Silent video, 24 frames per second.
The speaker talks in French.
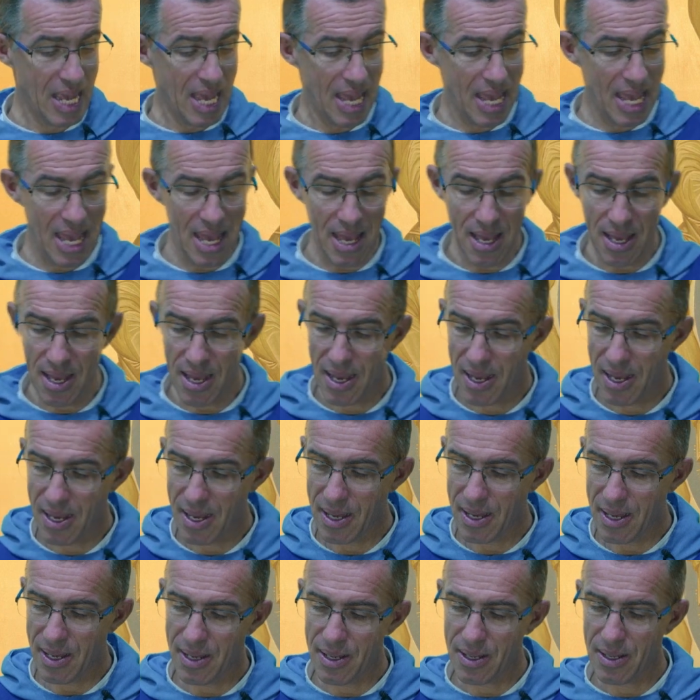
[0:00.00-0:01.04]
Et
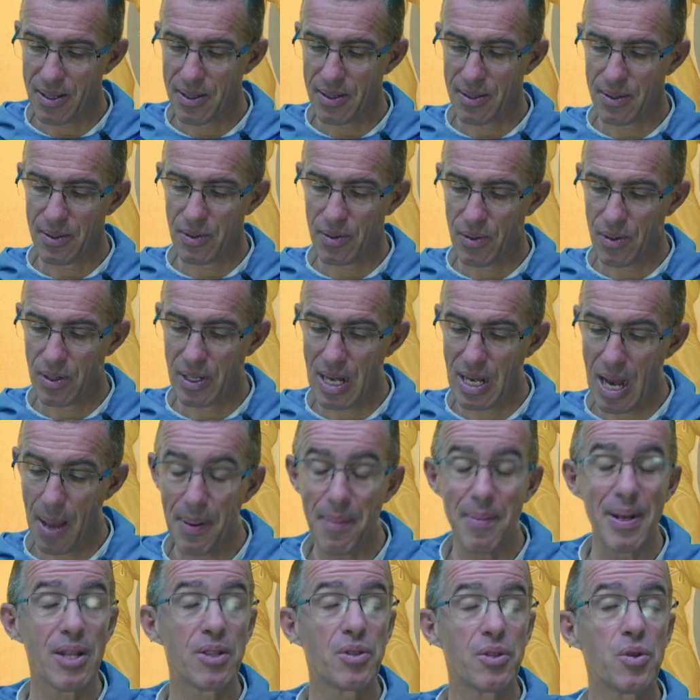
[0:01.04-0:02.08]
euh, la
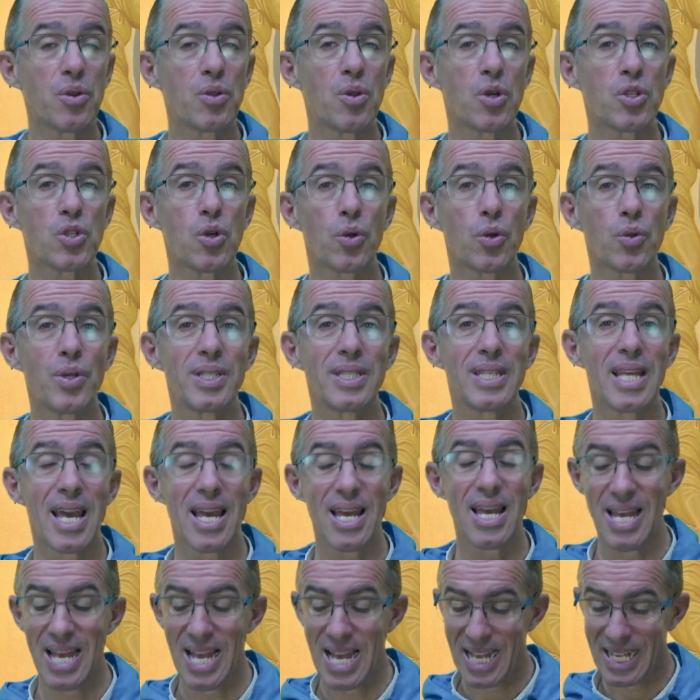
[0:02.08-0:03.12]
première lecture d'aujourd'hui,
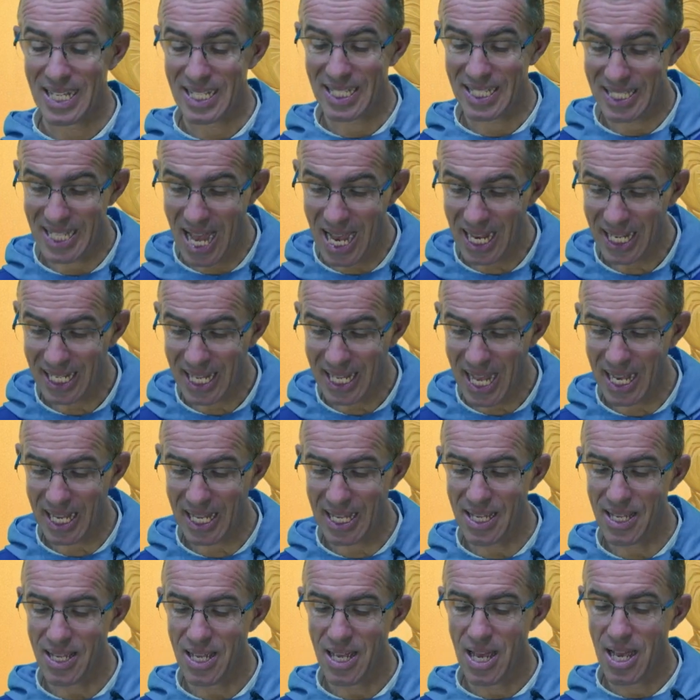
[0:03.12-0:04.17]
c'est
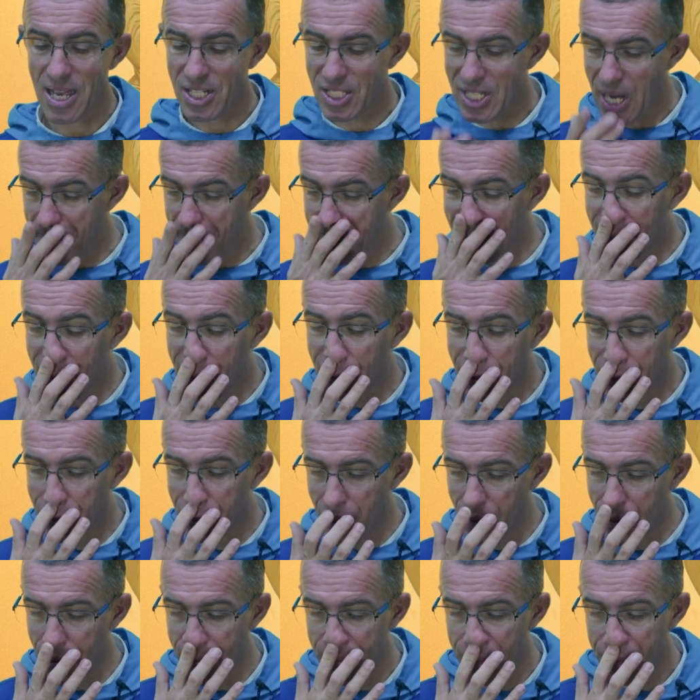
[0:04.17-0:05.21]
Zacharie, chapitre
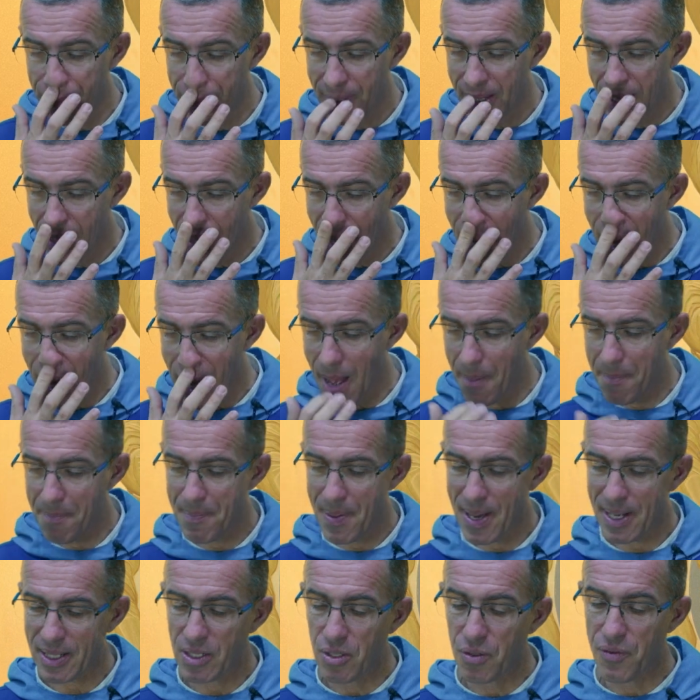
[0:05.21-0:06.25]
2, à
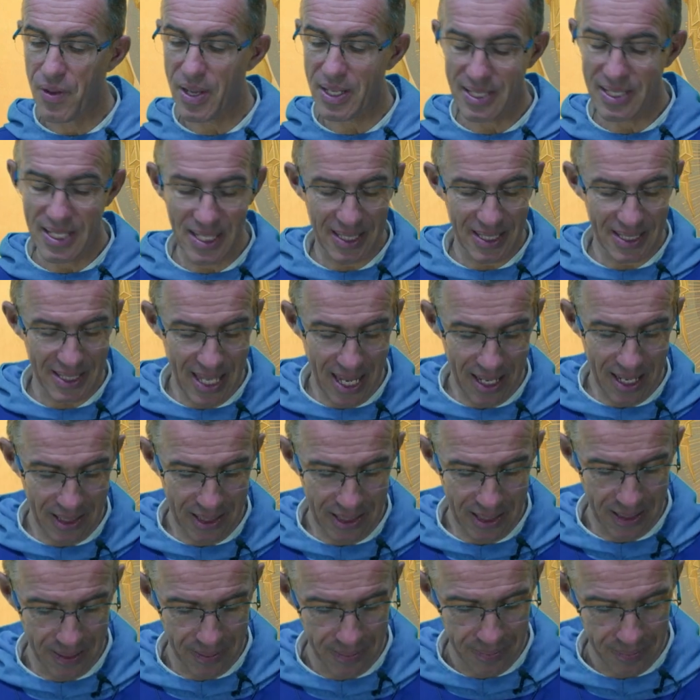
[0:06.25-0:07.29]
partir du verset
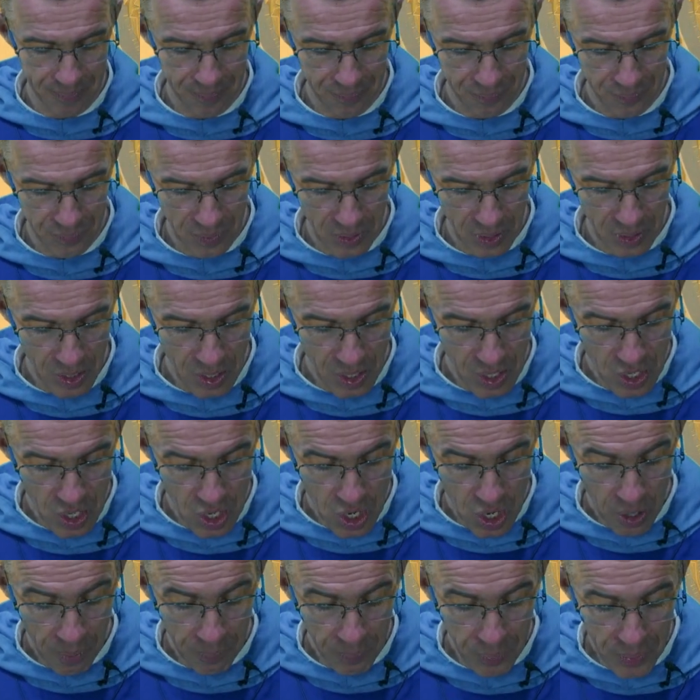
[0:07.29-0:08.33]
5.
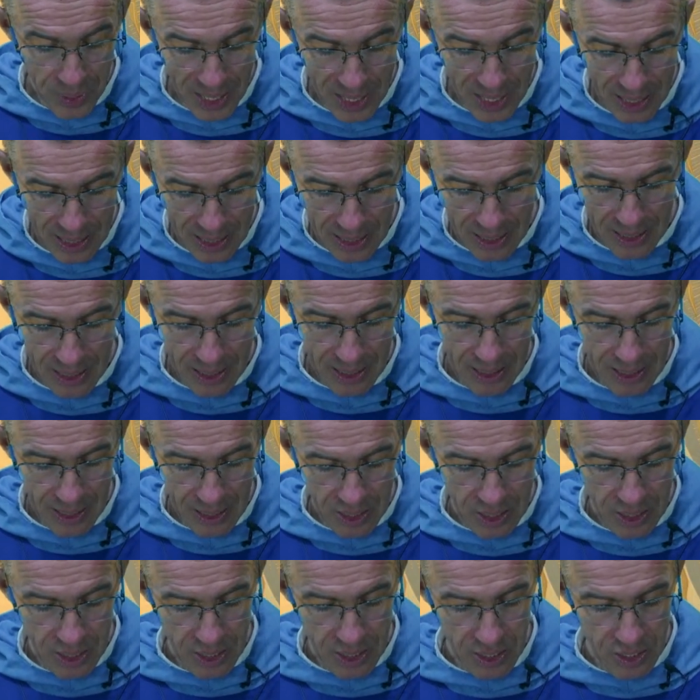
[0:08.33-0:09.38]
Puis,
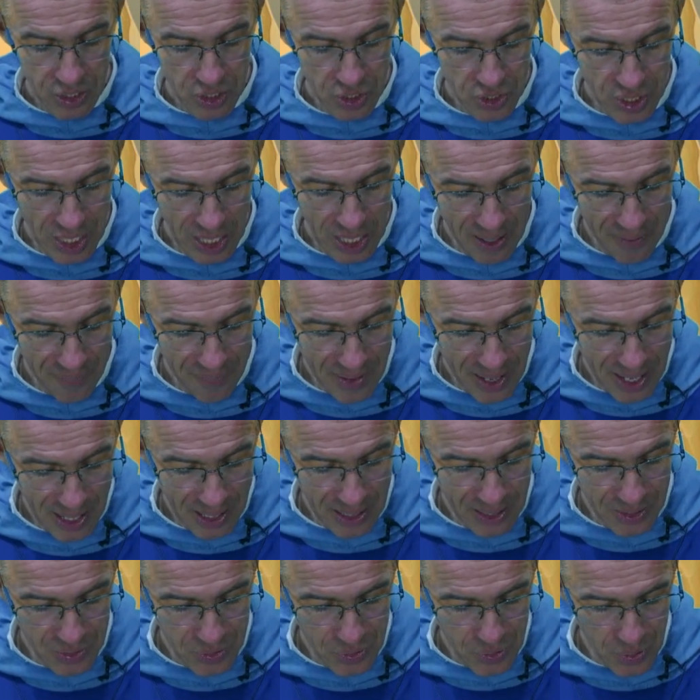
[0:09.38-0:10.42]
je levai
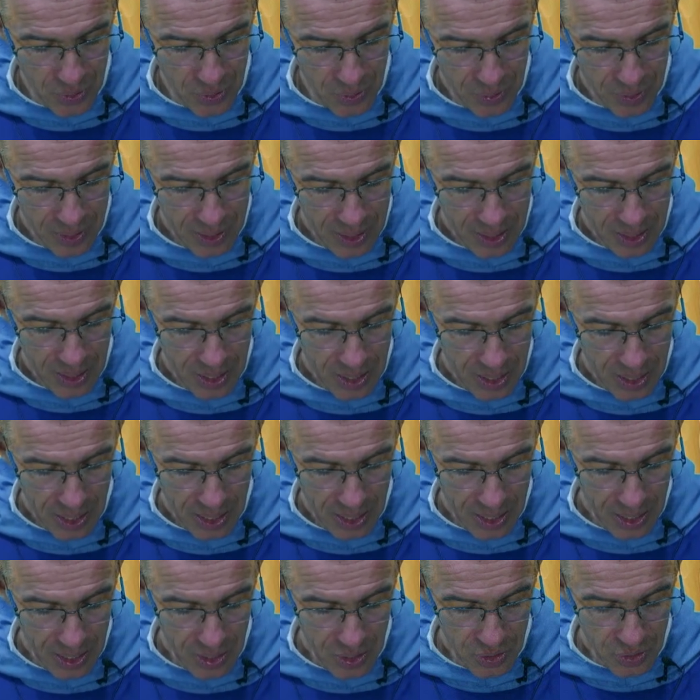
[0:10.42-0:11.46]
les yeux
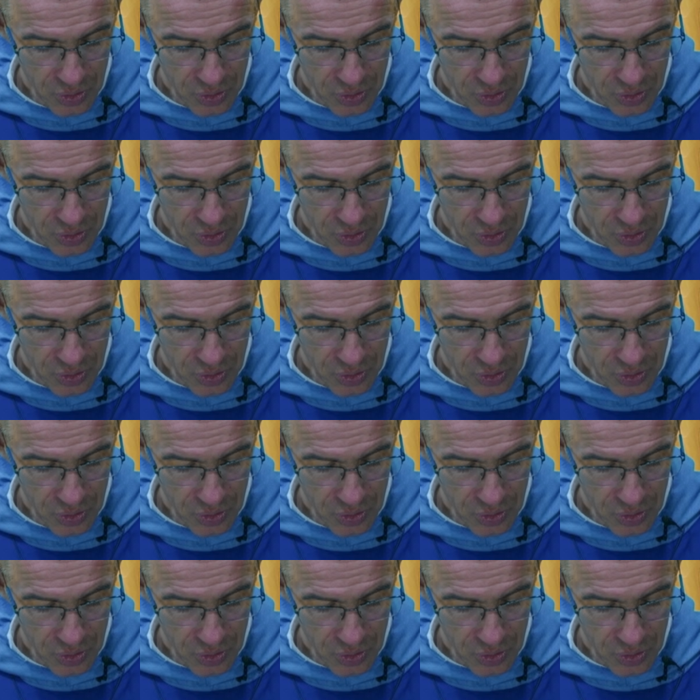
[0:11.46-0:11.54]
et